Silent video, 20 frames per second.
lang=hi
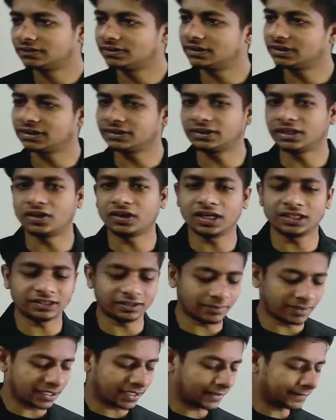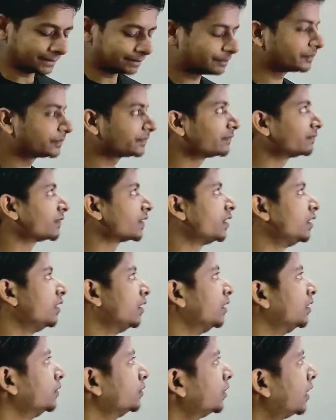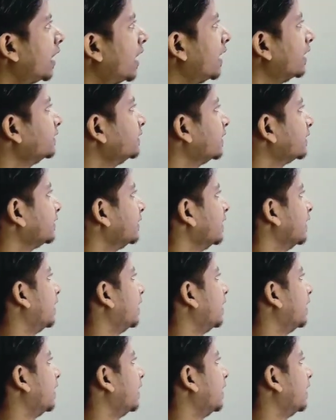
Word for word: ठीक इतना हो गया था हमारा yes. तो आज देखते